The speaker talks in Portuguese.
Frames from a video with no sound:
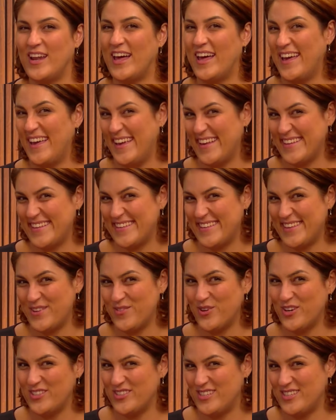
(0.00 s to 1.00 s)
Larrec,
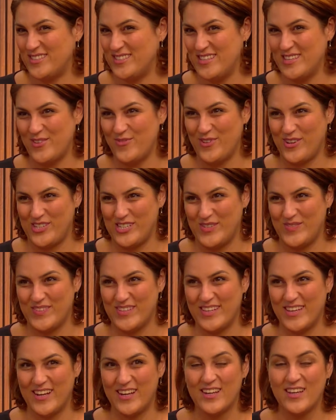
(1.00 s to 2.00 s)
eu acho que é assim que fala o nome
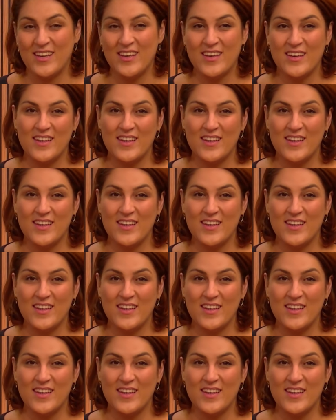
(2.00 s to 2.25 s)
dele,